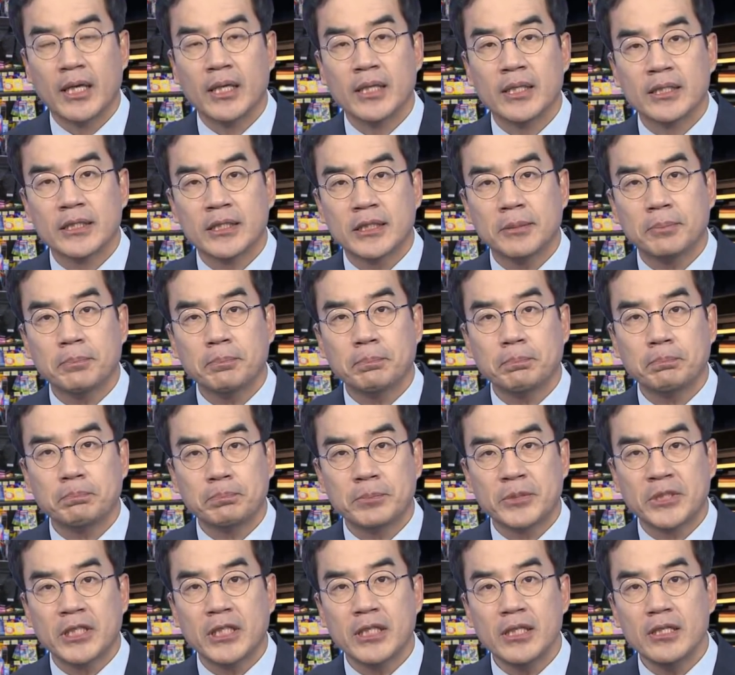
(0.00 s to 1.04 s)

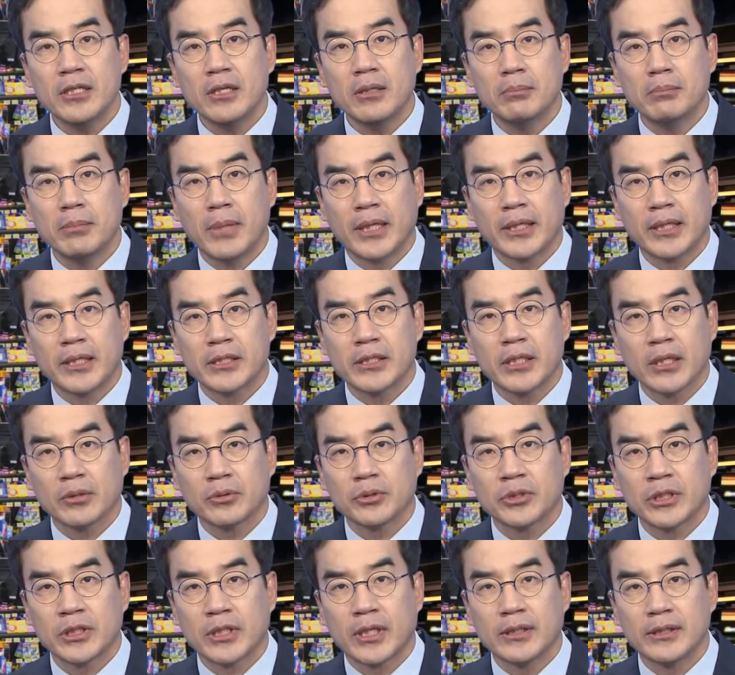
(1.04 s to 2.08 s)
17년 만에
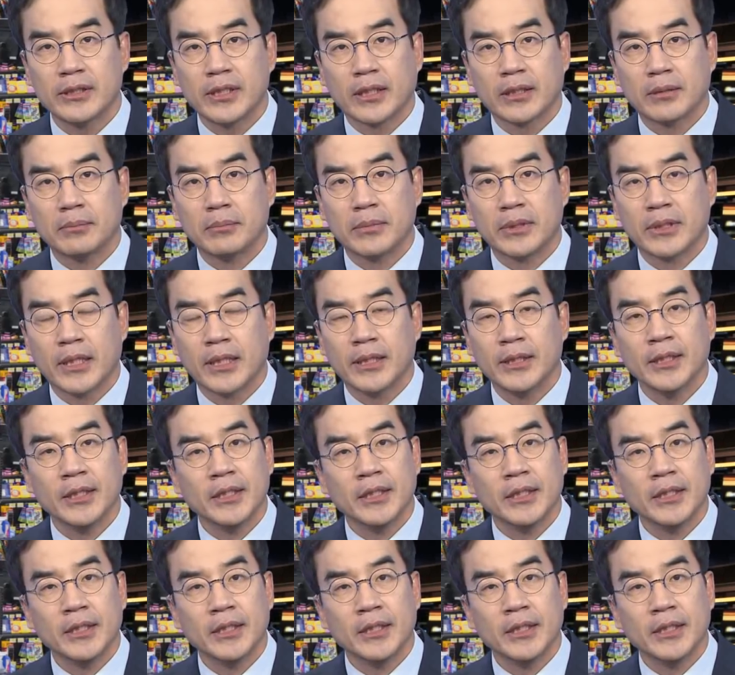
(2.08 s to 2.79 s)
최고치란 얘기입니다.